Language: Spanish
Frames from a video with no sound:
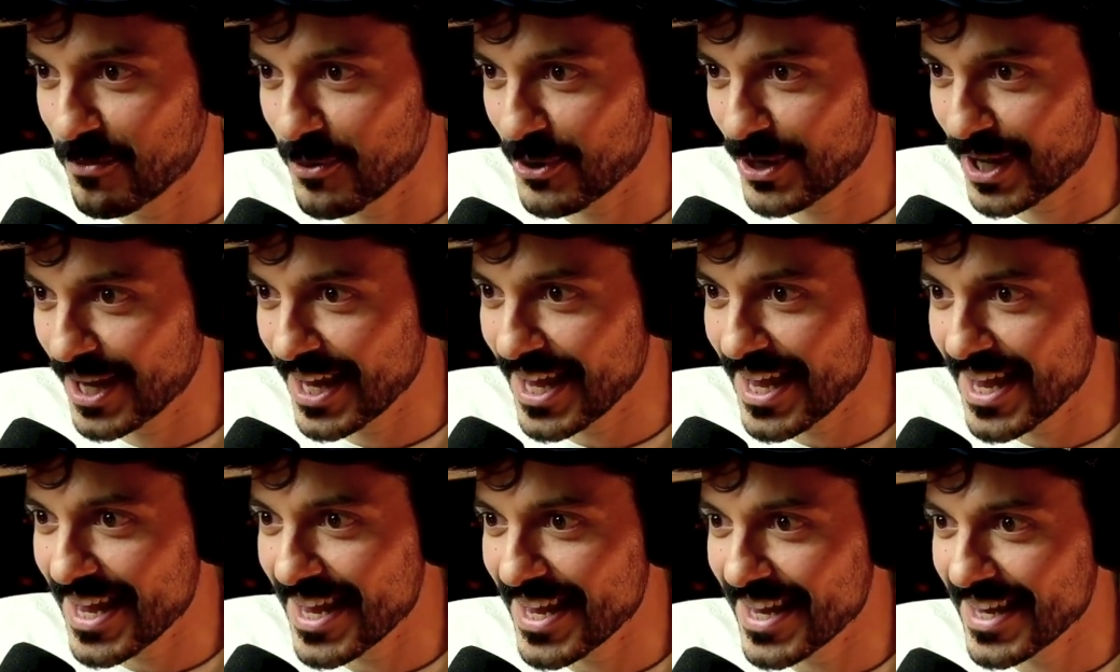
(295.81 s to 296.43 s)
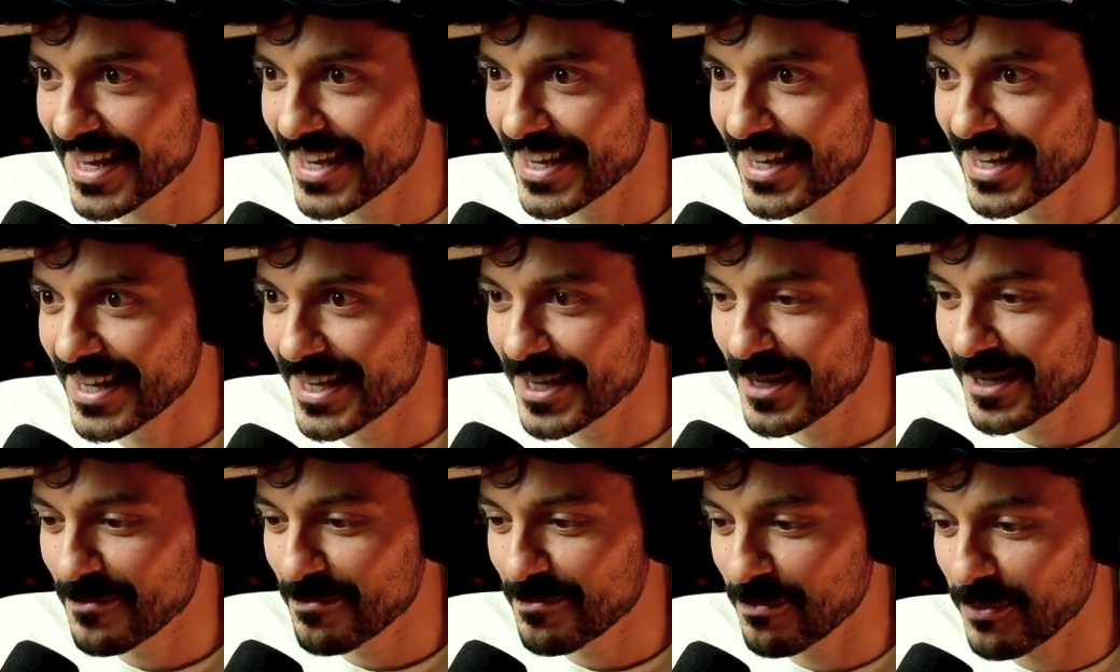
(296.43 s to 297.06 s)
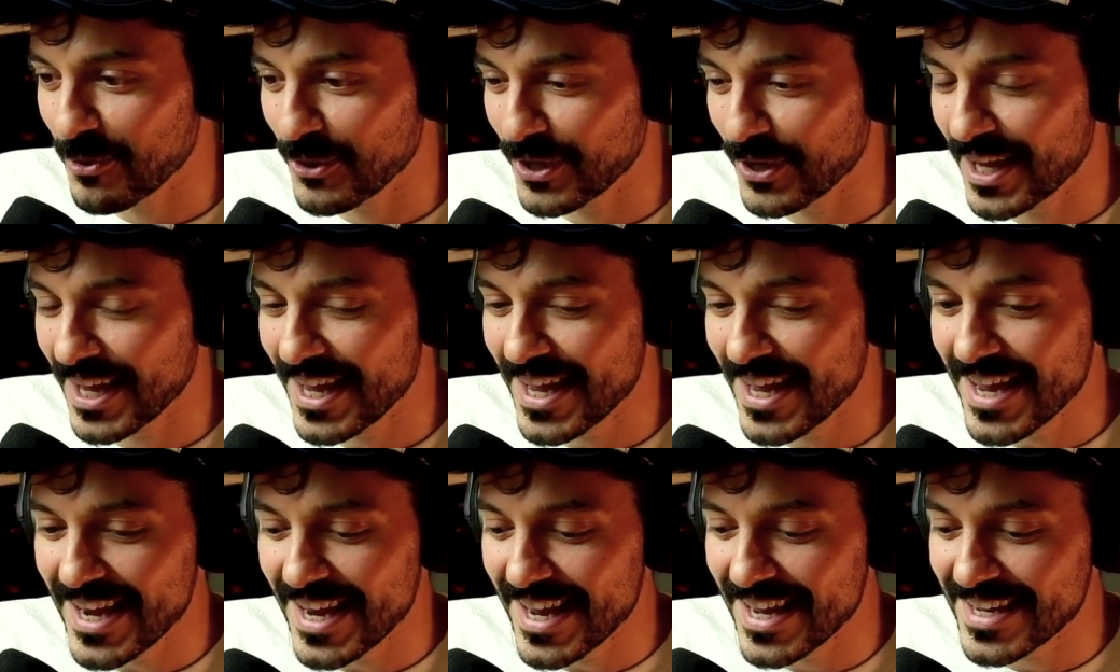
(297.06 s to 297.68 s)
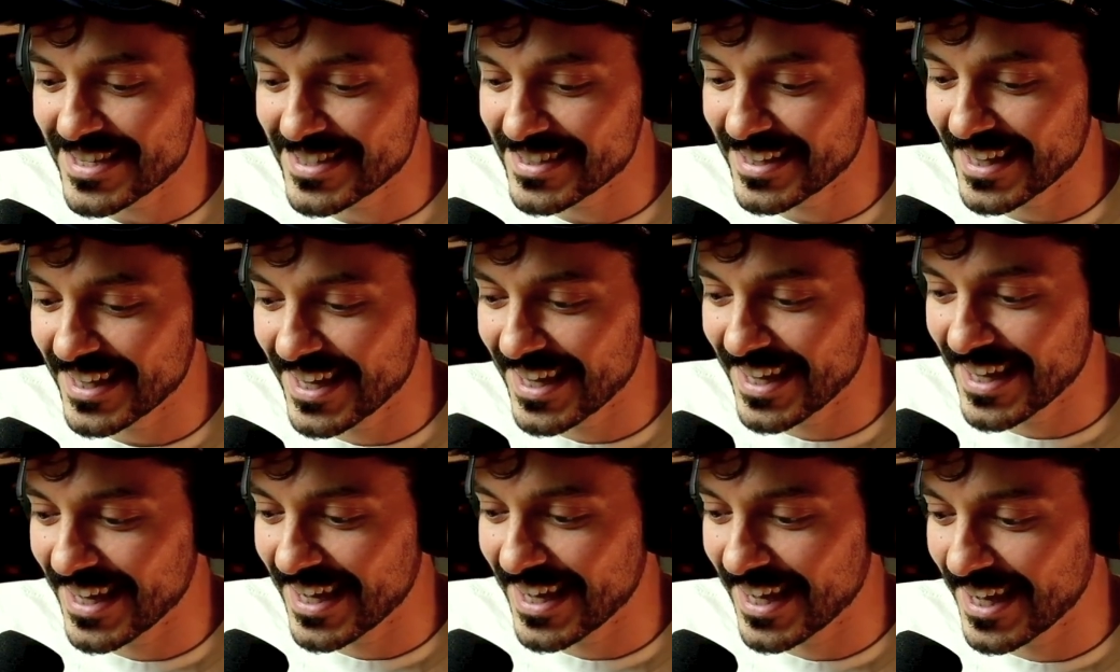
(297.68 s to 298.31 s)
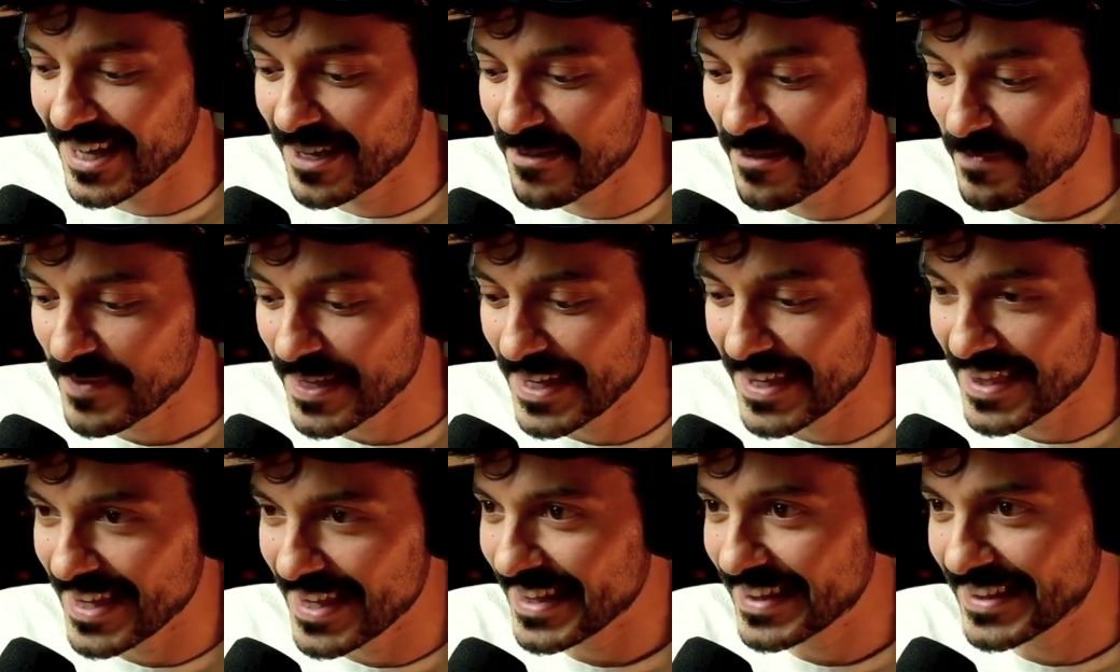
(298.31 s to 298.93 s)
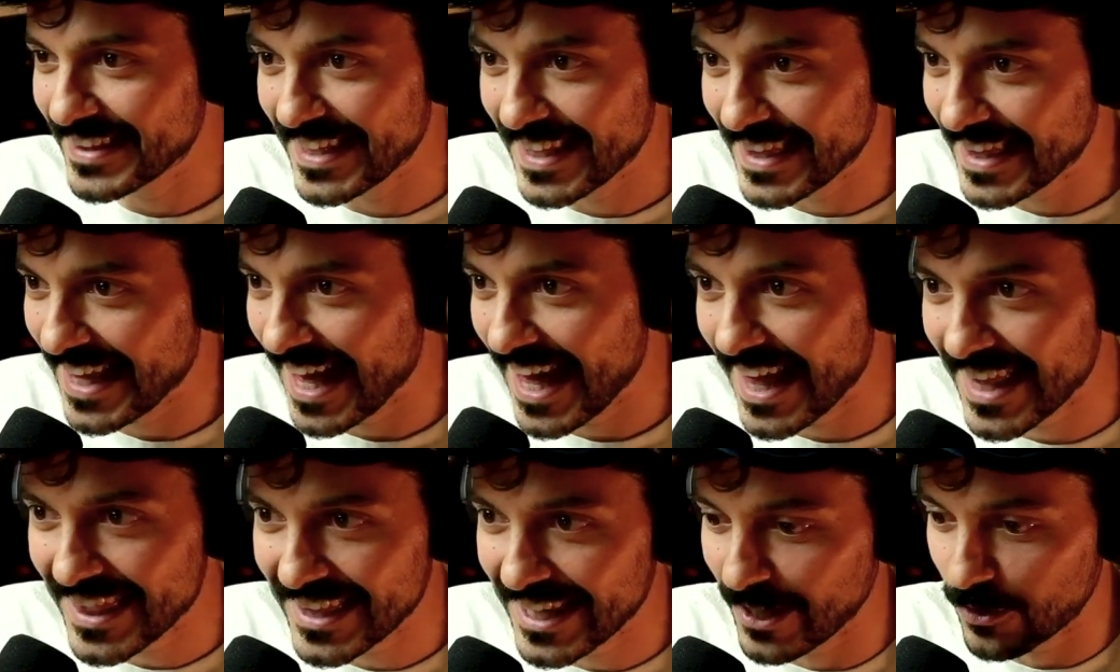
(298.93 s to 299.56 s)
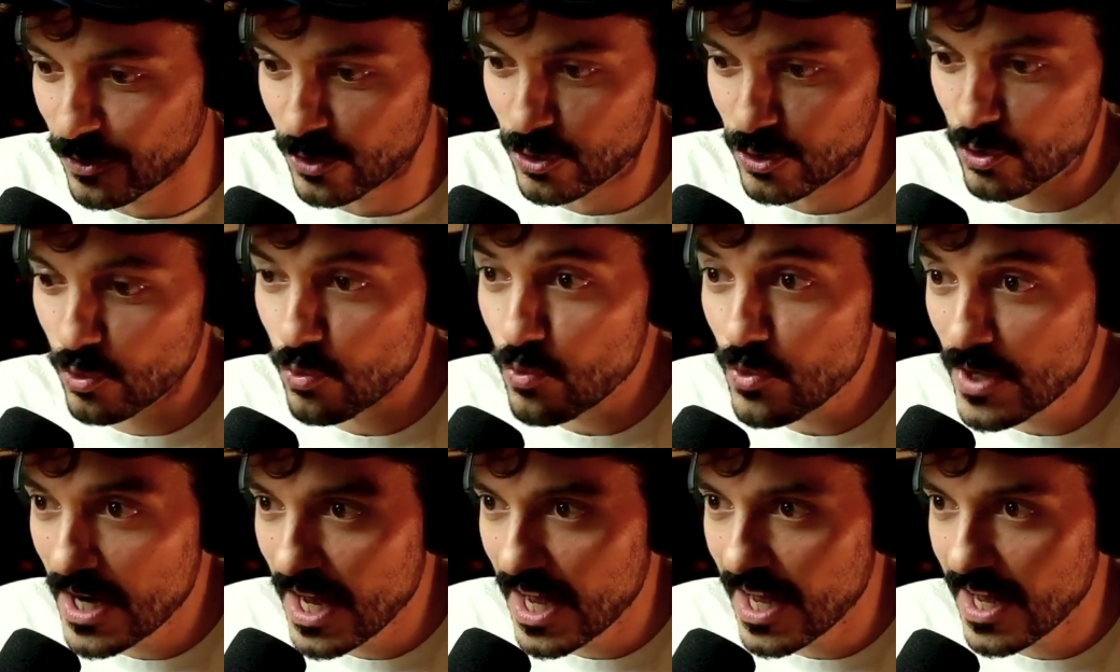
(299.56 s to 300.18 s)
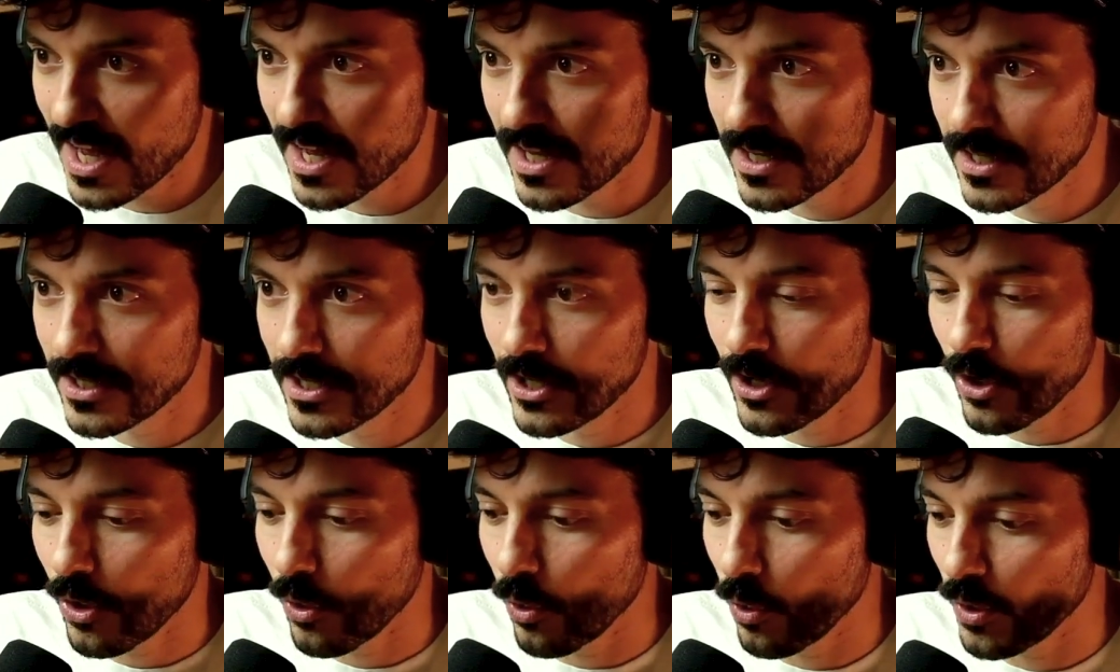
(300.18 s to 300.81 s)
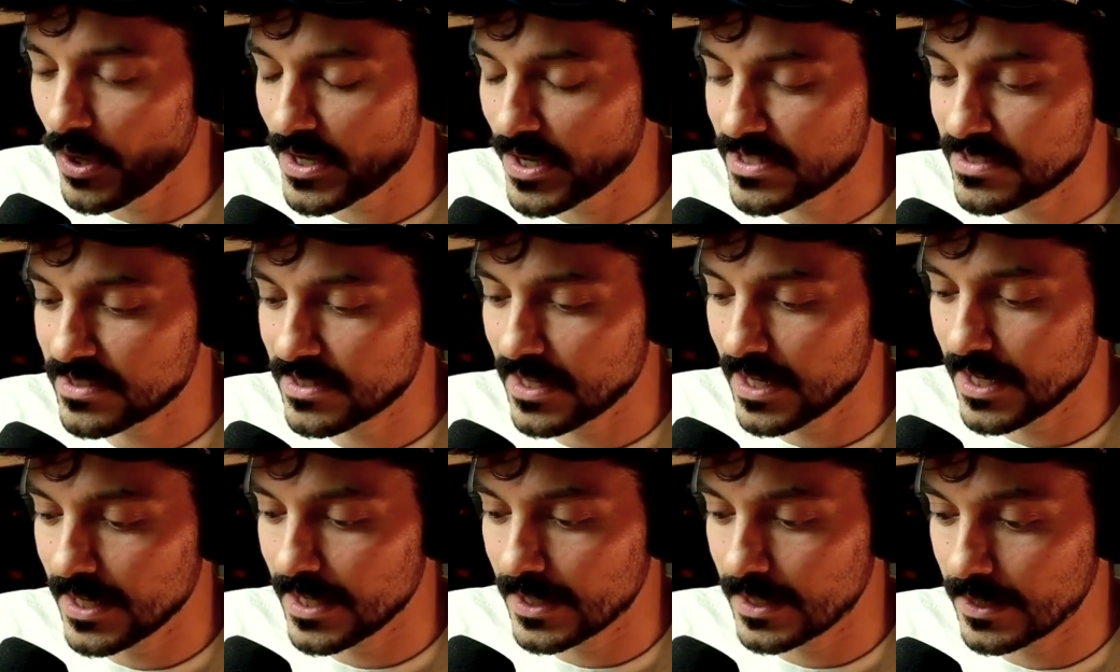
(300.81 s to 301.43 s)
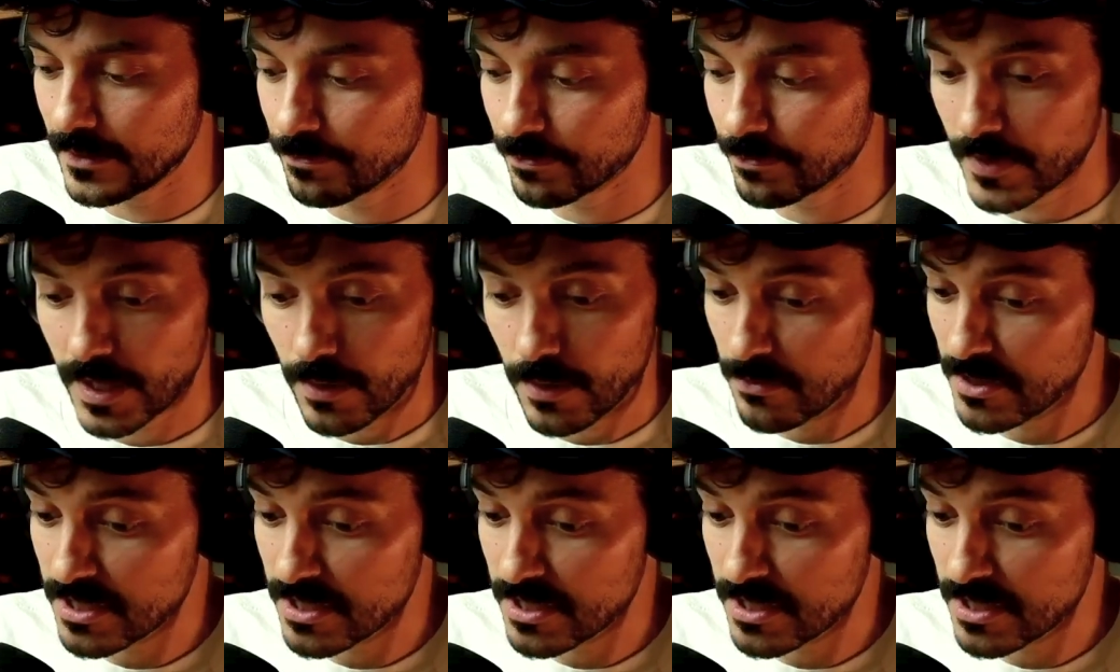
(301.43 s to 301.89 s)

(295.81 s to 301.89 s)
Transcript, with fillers: ¿Por qué, por qué esta identidad que nos una o esta